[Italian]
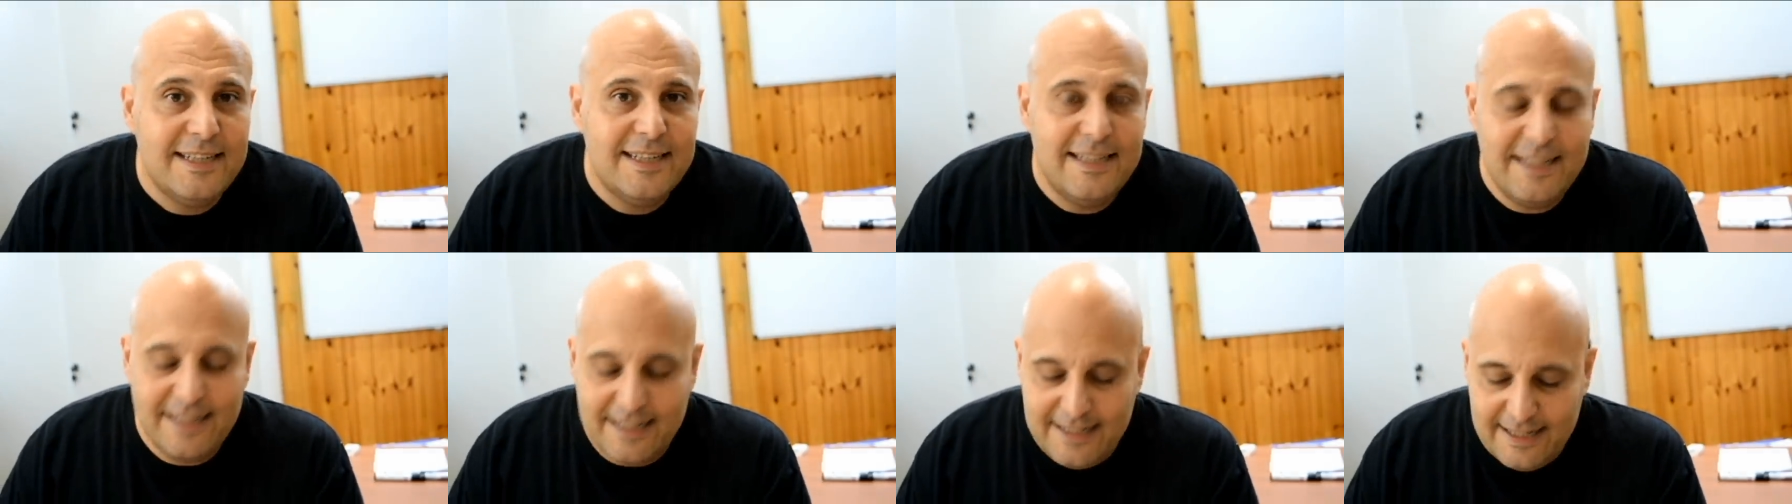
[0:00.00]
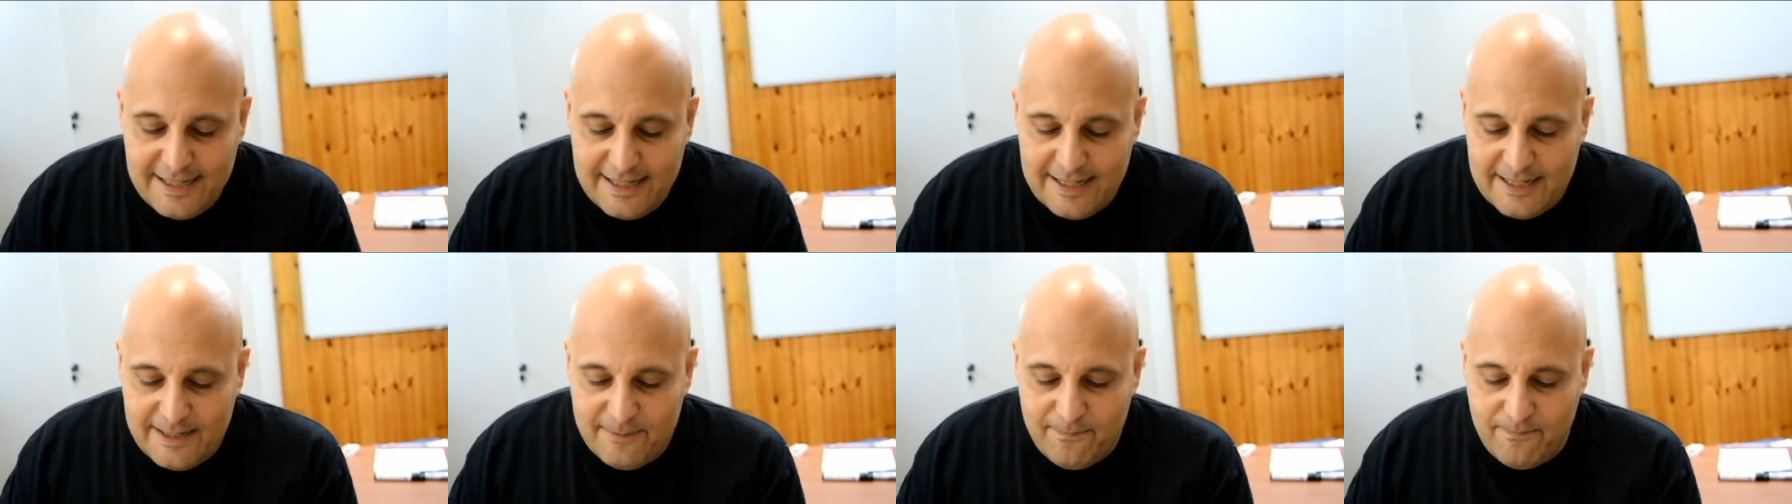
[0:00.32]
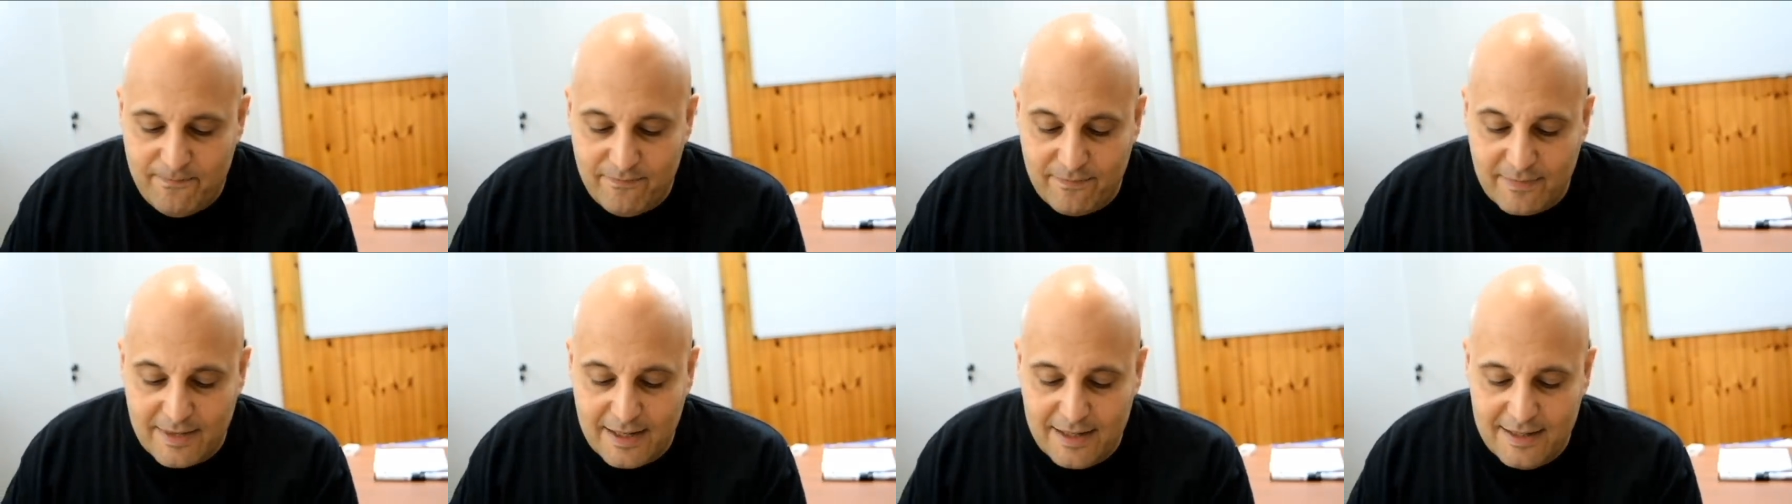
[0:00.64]

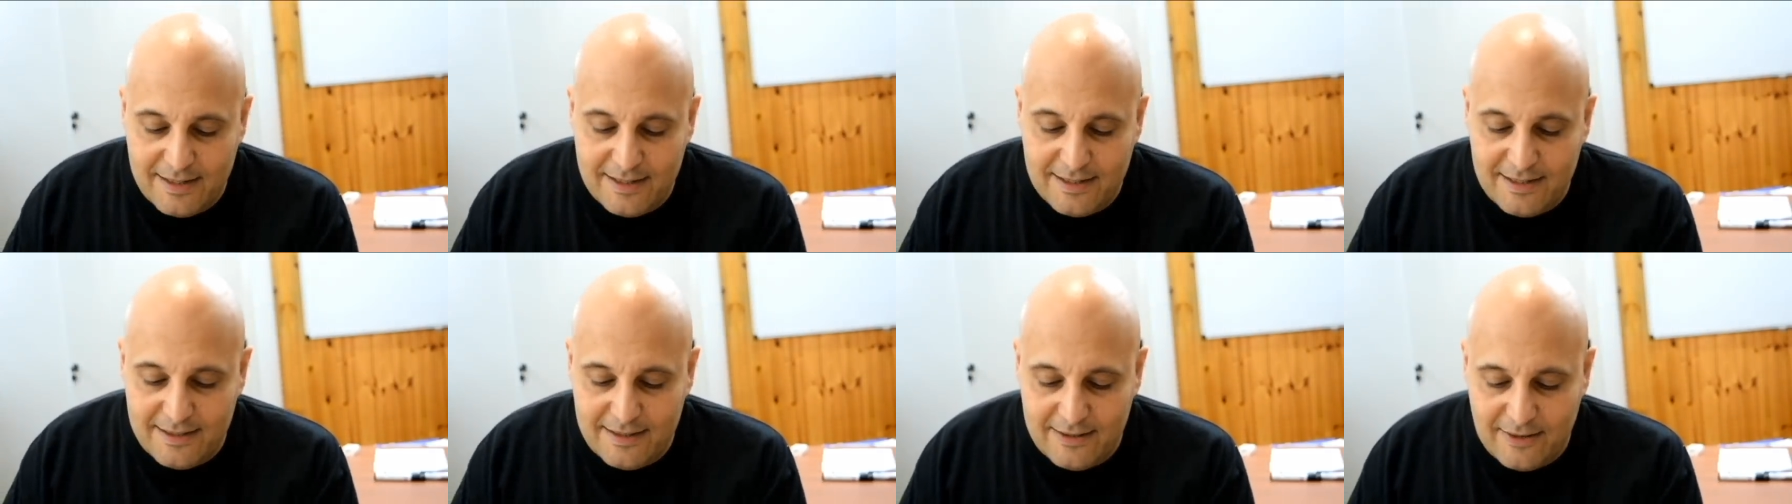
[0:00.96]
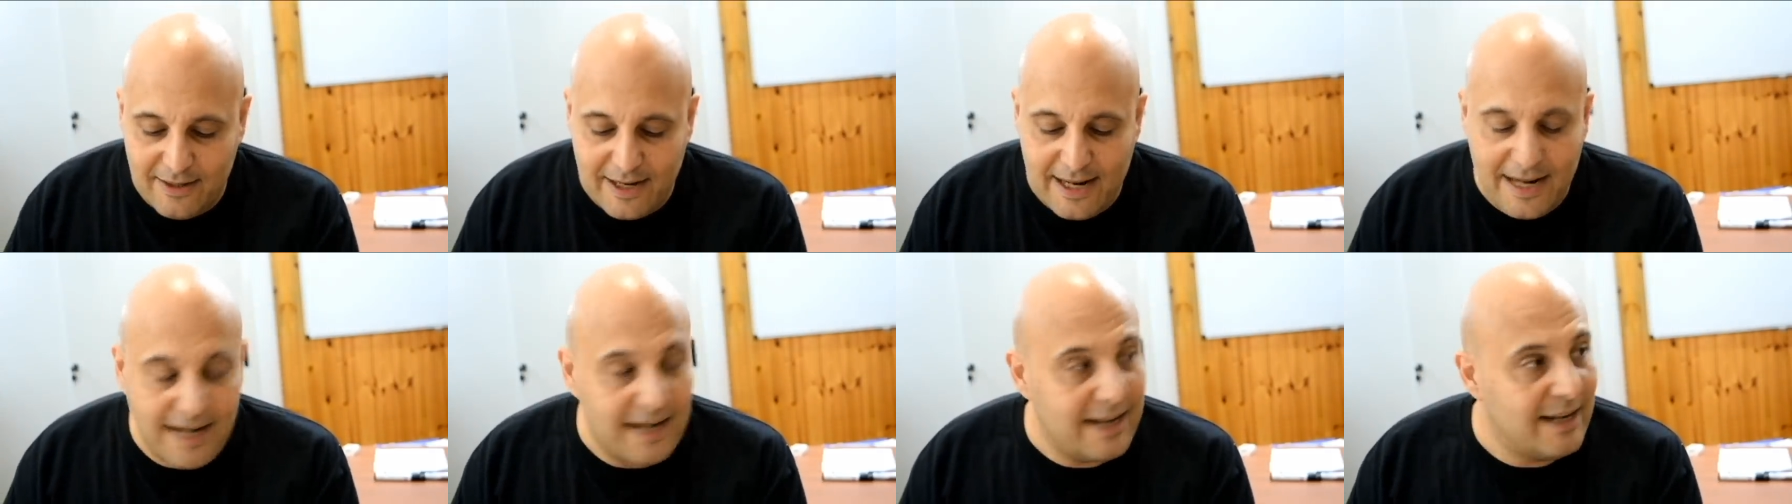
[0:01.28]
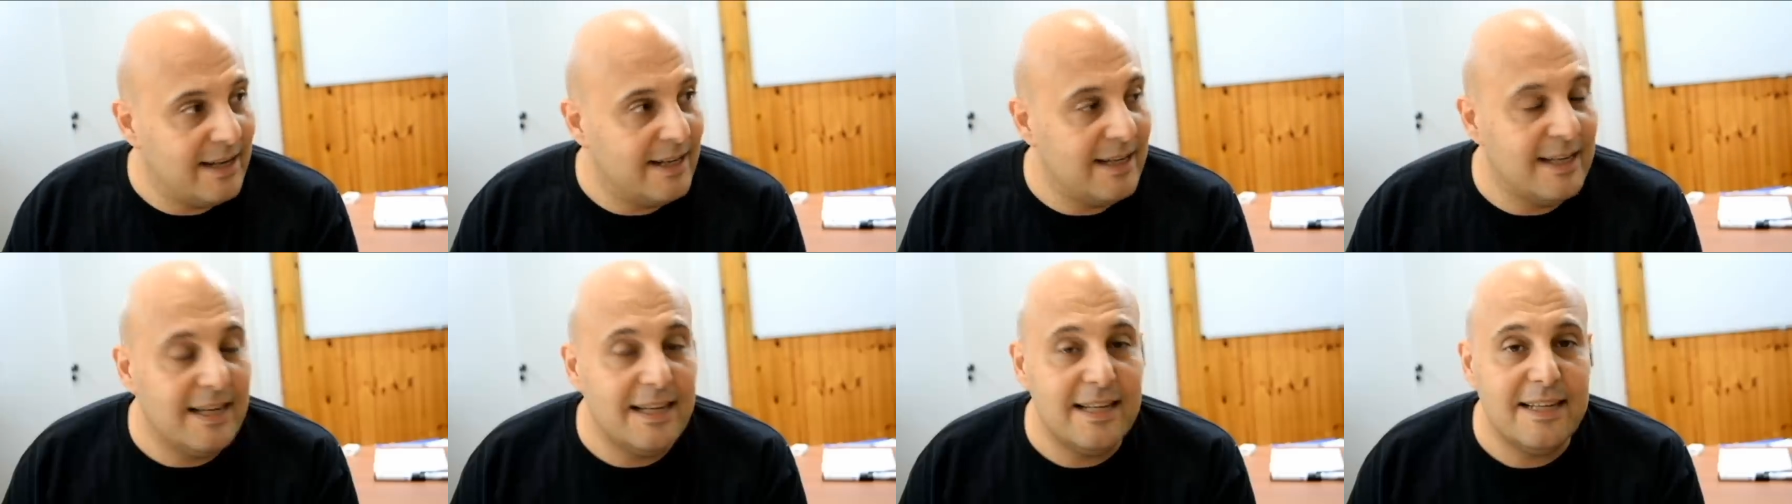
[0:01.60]
ehm, non è...
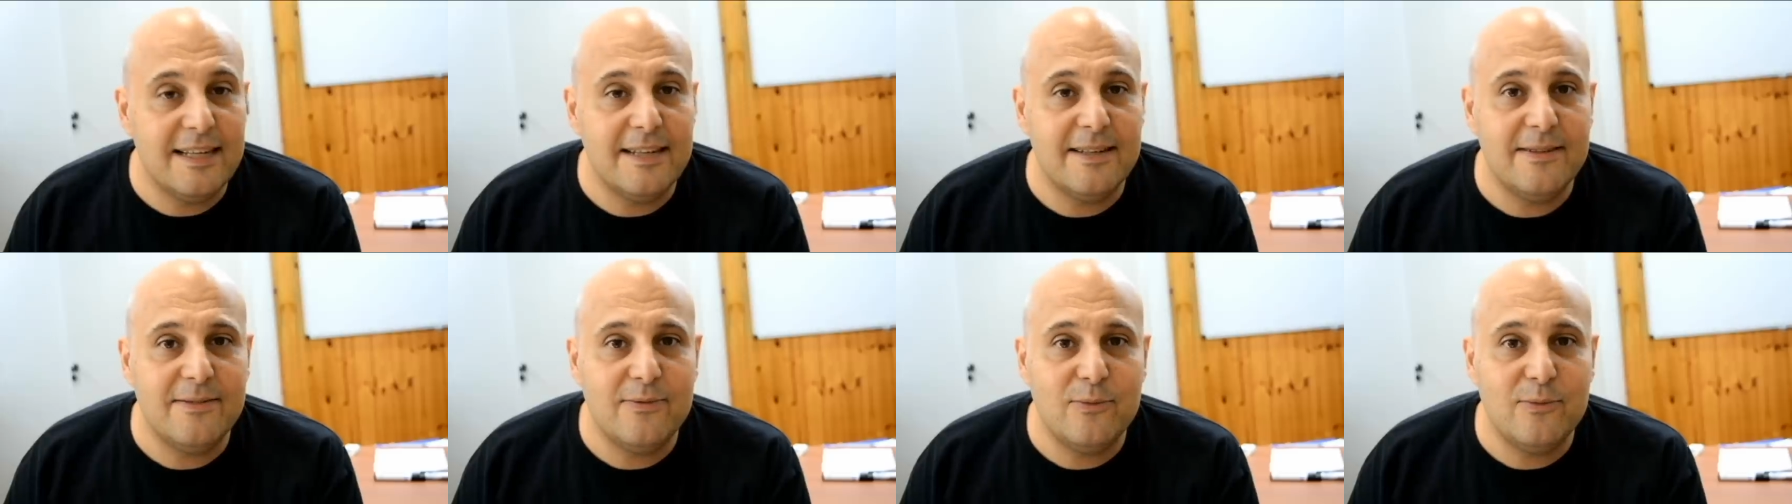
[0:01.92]
Eh,